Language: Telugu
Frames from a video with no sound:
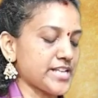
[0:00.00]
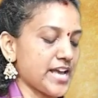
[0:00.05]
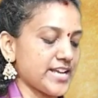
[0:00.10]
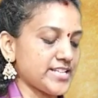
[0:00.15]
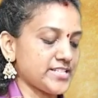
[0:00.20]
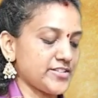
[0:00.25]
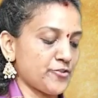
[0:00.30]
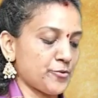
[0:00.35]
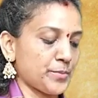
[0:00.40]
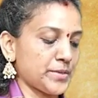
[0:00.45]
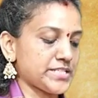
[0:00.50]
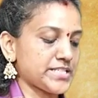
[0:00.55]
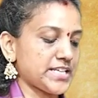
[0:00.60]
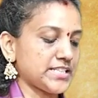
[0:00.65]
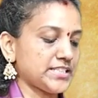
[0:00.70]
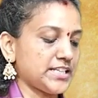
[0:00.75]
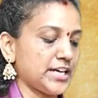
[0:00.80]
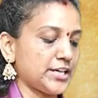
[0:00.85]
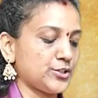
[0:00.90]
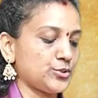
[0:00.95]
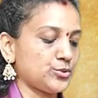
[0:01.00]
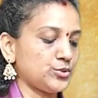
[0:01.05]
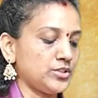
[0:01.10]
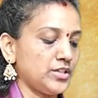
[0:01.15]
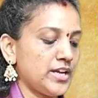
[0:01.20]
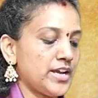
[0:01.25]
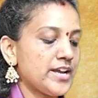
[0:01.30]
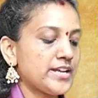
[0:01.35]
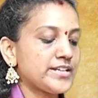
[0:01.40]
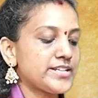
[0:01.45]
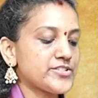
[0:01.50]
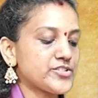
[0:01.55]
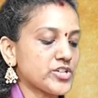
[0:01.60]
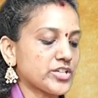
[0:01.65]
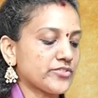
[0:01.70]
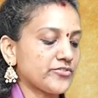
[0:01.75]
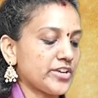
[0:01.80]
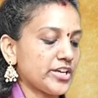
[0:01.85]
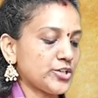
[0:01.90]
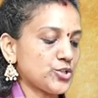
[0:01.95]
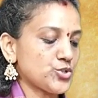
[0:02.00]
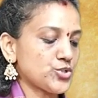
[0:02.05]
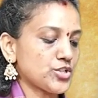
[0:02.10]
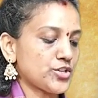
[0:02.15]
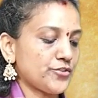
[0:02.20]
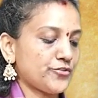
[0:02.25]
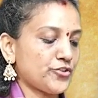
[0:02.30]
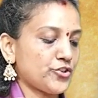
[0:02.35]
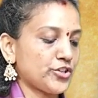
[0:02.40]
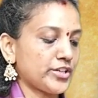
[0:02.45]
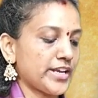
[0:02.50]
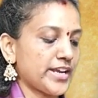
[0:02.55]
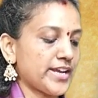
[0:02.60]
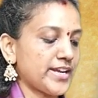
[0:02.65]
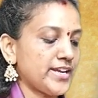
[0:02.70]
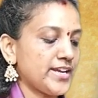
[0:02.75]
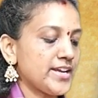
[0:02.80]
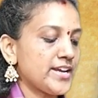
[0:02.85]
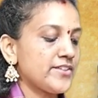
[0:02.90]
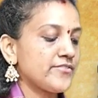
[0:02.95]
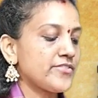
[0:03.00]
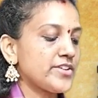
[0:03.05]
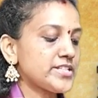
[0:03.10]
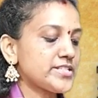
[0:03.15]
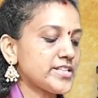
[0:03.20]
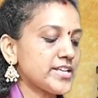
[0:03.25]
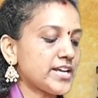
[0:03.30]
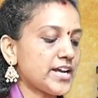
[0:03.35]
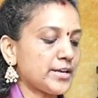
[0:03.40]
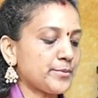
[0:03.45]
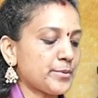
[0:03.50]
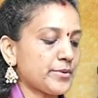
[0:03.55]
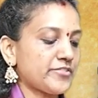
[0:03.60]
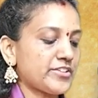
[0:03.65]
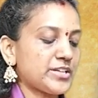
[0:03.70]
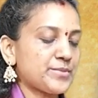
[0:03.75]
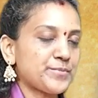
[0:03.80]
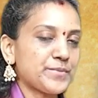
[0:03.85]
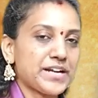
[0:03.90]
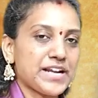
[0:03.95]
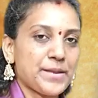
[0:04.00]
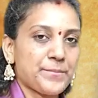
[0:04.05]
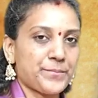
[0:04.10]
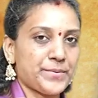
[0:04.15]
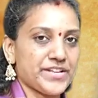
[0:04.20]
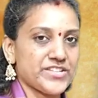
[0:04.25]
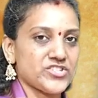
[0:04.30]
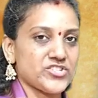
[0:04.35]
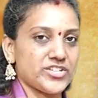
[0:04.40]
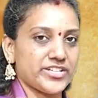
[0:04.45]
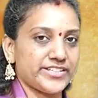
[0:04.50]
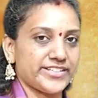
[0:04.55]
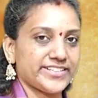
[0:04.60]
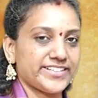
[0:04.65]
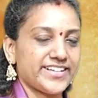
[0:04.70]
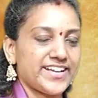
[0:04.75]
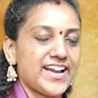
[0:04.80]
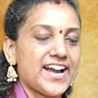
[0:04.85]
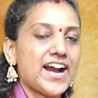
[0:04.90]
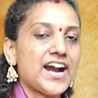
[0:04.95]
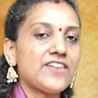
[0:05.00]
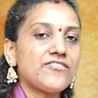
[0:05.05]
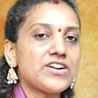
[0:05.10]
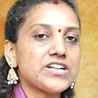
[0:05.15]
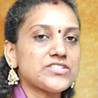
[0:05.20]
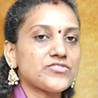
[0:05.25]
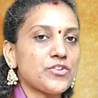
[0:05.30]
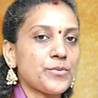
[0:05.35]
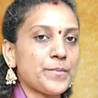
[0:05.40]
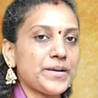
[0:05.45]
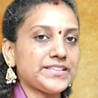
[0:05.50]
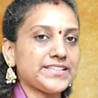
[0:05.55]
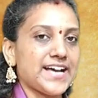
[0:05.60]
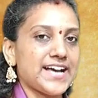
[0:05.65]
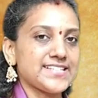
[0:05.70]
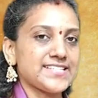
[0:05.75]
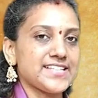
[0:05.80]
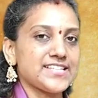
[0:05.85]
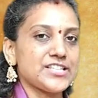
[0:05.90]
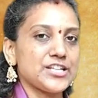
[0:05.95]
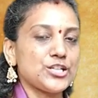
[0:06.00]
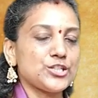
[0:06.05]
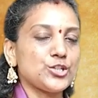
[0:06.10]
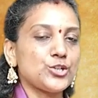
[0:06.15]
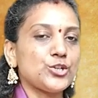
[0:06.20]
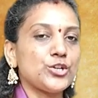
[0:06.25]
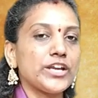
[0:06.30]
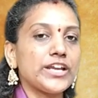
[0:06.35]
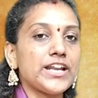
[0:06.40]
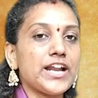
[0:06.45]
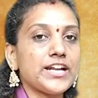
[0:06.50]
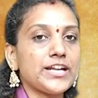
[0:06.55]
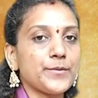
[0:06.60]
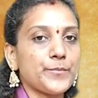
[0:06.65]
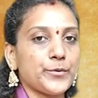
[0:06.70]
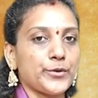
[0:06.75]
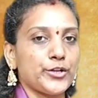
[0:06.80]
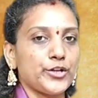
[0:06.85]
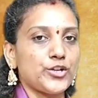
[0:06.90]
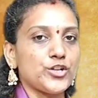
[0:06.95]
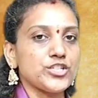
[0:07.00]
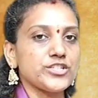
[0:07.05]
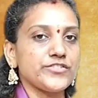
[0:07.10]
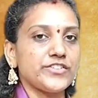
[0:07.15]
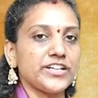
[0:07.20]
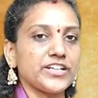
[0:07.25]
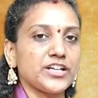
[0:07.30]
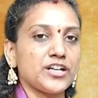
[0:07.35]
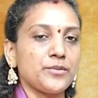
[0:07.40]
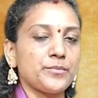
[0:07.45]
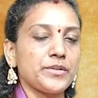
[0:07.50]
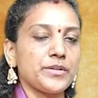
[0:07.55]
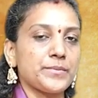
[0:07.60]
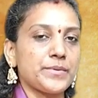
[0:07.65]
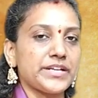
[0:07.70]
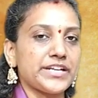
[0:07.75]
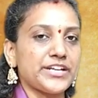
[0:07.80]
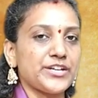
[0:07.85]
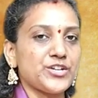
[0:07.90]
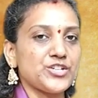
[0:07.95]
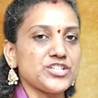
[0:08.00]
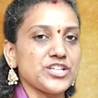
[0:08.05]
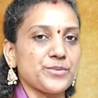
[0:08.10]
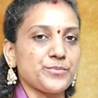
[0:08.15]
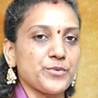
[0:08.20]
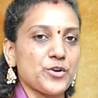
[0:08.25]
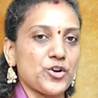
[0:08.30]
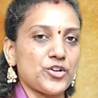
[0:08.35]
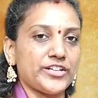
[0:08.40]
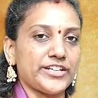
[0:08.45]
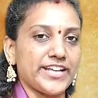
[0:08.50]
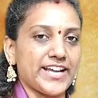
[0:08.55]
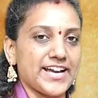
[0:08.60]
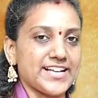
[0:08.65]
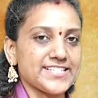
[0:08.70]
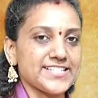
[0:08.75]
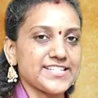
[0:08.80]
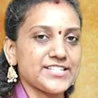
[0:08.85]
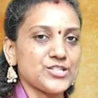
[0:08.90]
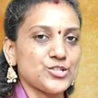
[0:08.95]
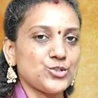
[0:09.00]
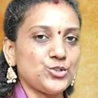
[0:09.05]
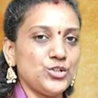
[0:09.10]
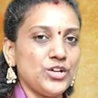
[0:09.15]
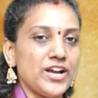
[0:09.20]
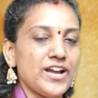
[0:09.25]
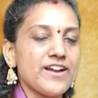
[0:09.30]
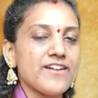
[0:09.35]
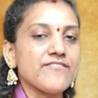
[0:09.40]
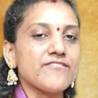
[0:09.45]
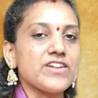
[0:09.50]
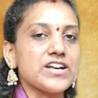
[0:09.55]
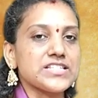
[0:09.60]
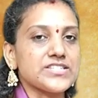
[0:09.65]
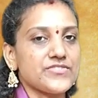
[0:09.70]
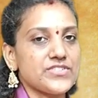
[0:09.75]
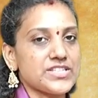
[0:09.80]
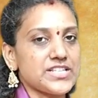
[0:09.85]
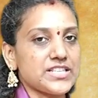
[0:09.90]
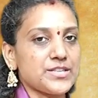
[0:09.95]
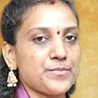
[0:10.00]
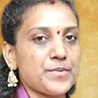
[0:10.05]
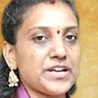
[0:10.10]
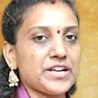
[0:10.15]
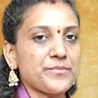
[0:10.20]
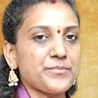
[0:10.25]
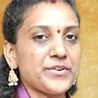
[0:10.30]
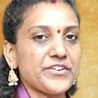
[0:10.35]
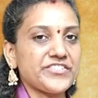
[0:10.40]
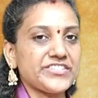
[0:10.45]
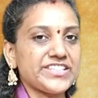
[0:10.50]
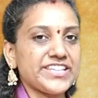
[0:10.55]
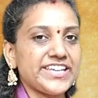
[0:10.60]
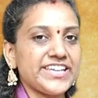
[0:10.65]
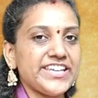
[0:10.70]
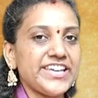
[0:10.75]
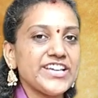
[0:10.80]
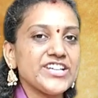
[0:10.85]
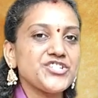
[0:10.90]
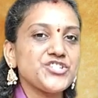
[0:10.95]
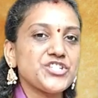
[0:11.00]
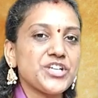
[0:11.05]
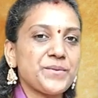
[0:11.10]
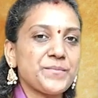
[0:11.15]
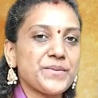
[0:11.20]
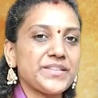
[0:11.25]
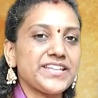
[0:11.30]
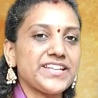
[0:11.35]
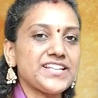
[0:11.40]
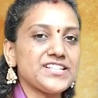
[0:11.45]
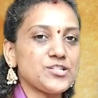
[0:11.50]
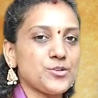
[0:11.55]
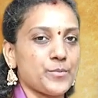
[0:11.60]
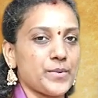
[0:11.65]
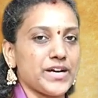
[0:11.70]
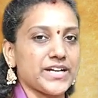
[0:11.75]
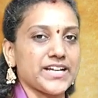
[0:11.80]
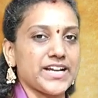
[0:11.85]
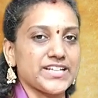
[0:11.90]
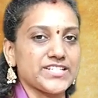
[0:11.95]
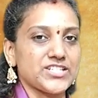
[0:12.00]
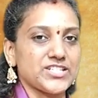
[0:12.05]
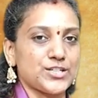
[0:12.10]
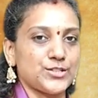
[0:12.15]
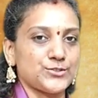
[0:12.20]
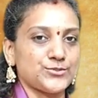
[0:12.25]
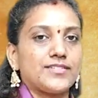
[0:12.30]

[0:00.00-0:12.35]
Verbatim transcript: సాయి శివప్రసాద్ గారు డిస్ట్రిక్ట్ వి టూ జీరో ఫోర్ ఏ విసి గణపవరం క్లబ్ ప్రెసిడెంట్ ఆ మాత ఆశీస్సులతో ఇలాంటి పుట్టినరోజు వేడుకలు మీరు మరెన్నో జరుపుకోవాలని ఆశిస్తూ వాసవి శతమానం భవతి జన్మదిన శుభాకాంక్షలు